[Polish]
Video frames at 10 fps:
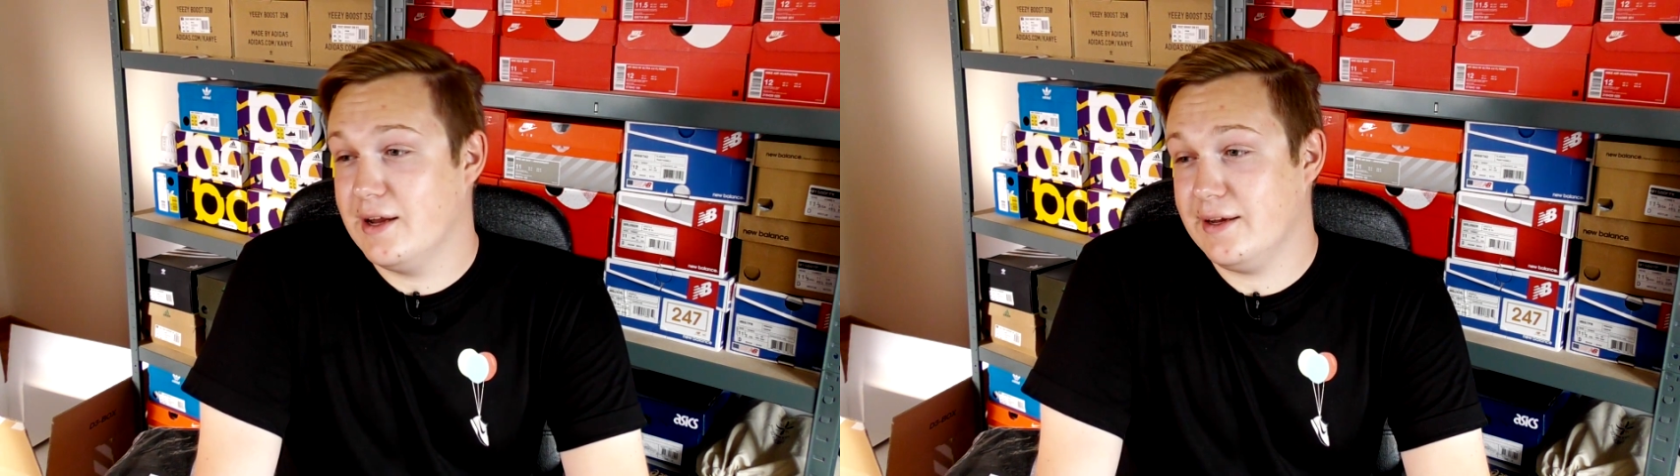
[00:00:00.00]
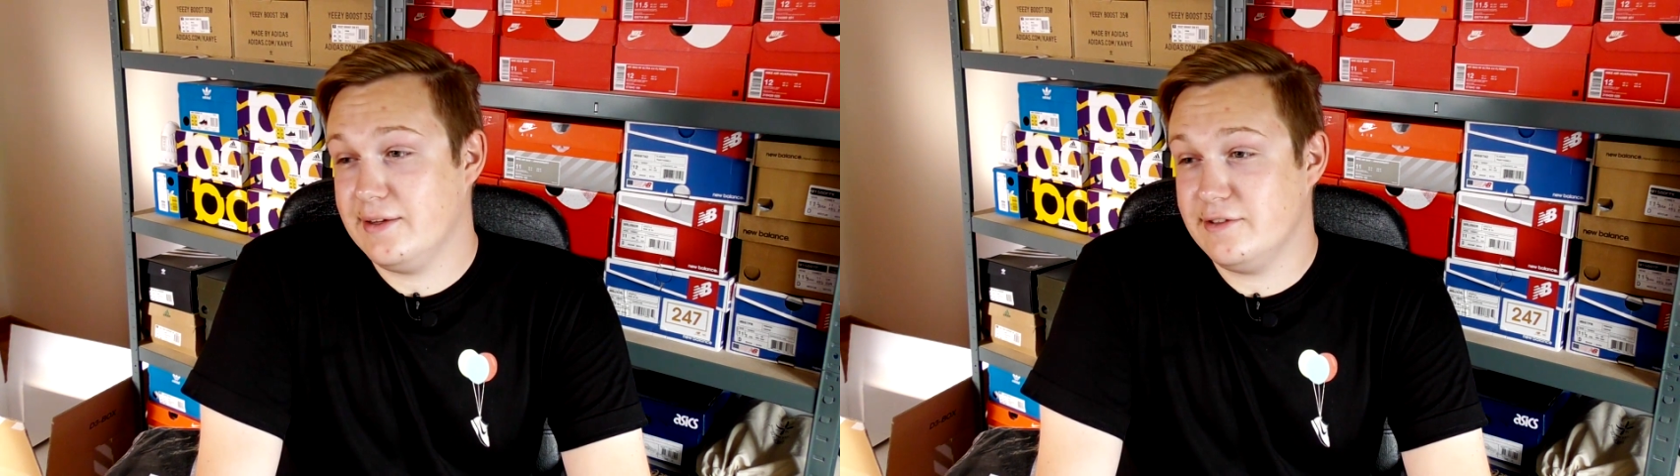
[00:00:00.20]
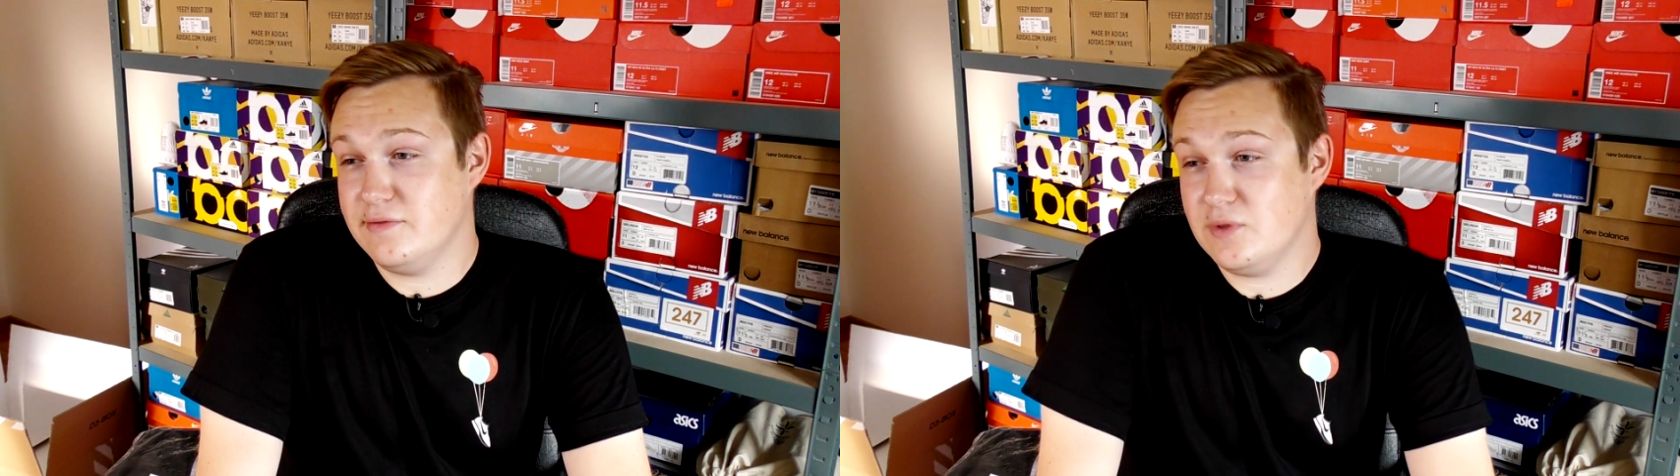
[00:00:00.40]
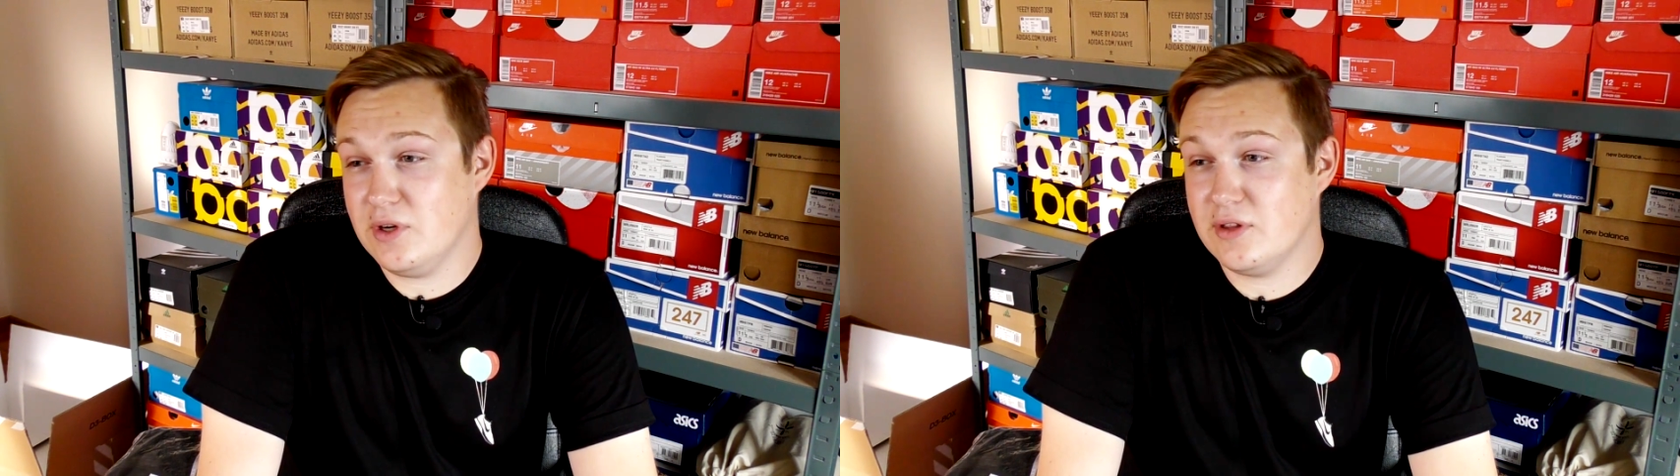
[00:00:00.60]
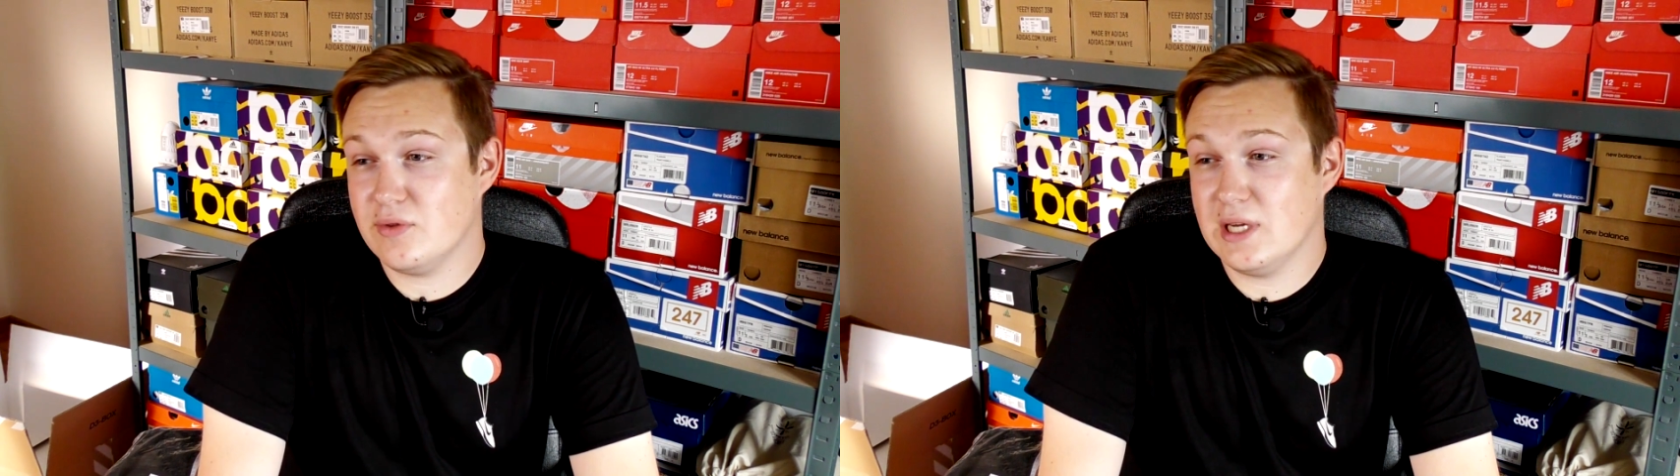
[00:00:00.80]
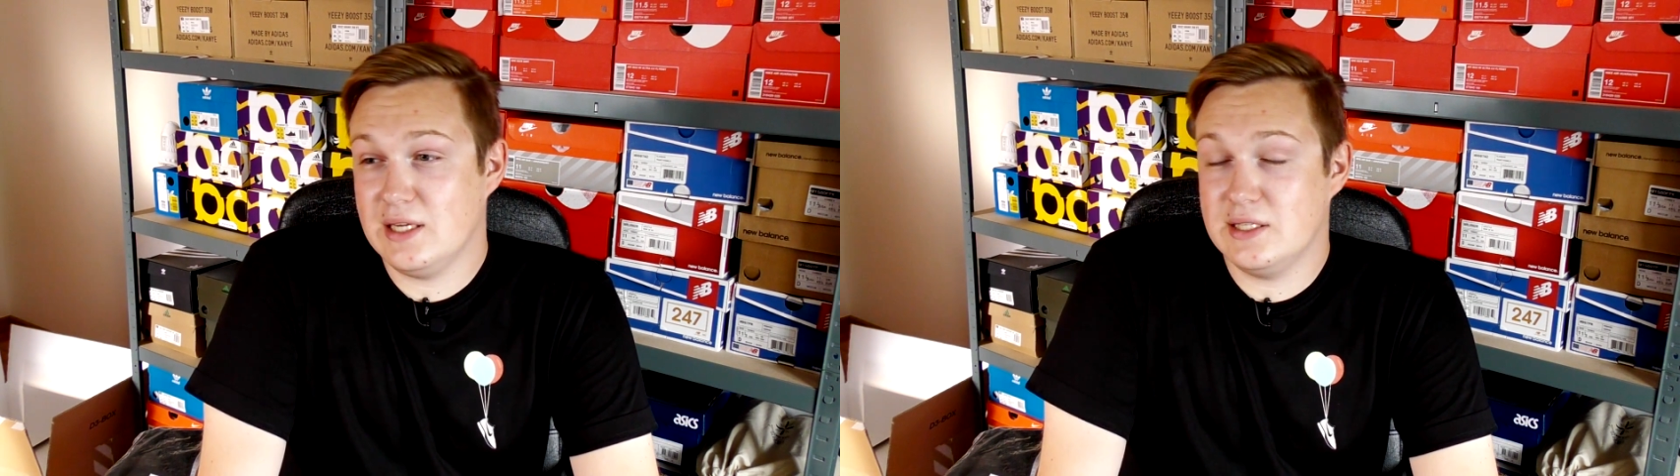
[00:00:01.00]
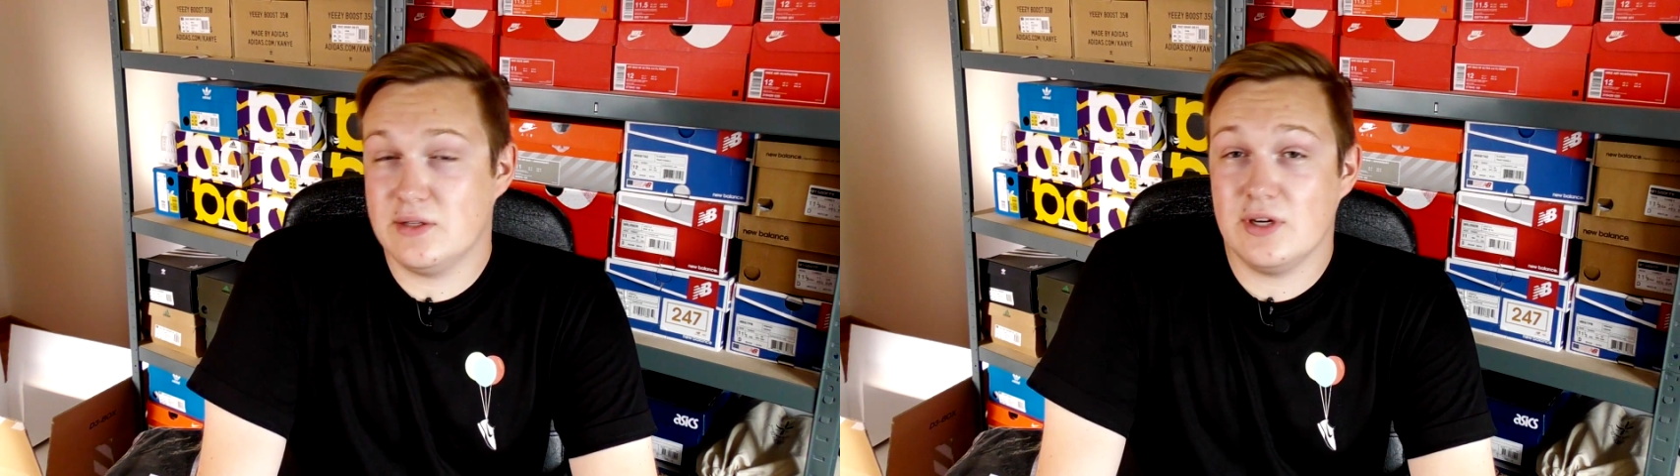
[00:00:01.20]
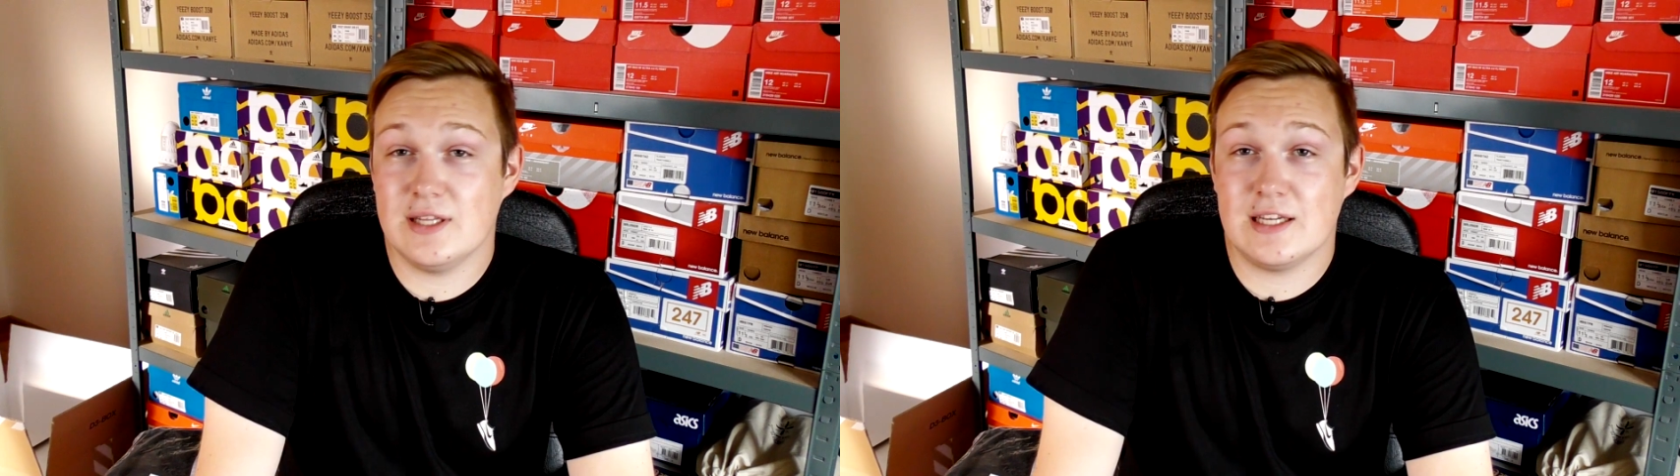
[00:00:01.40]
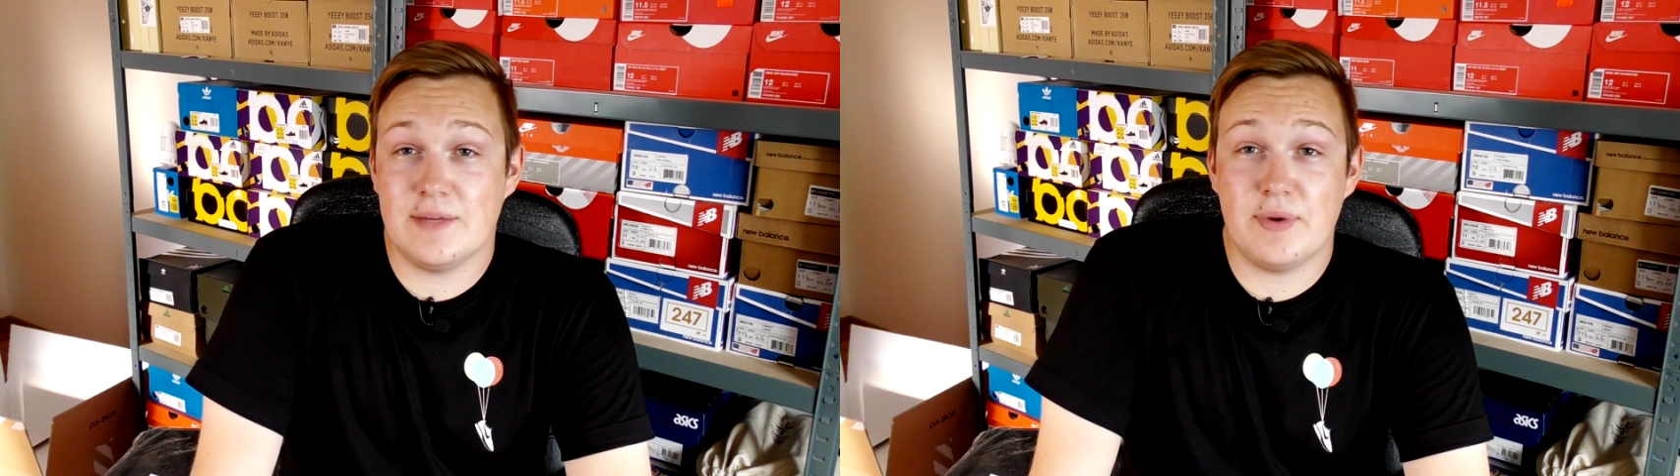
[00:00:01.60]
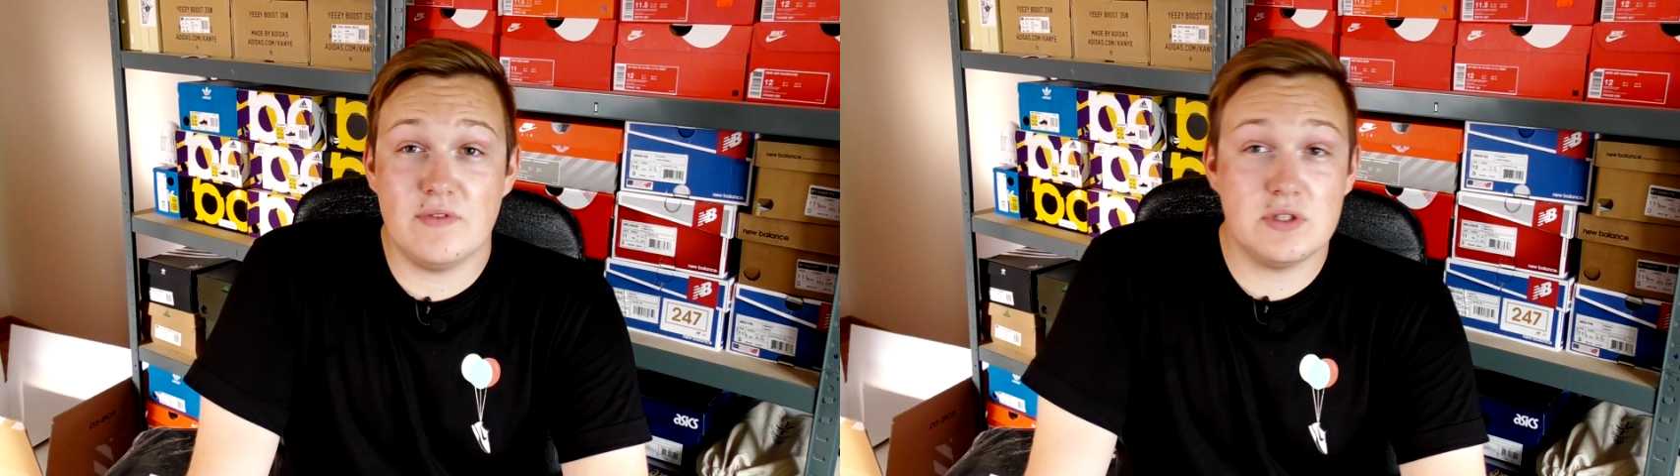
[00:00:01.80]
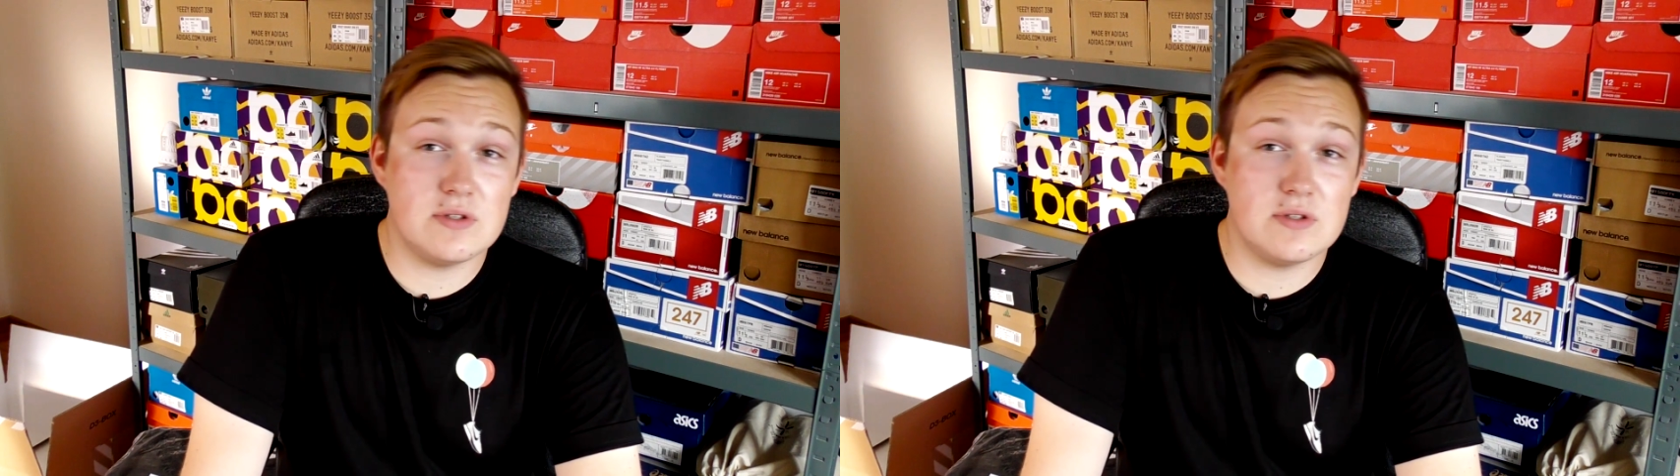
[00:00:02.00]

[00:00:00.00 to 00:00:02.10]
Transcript: E, no i tutaj historia tak naprawdę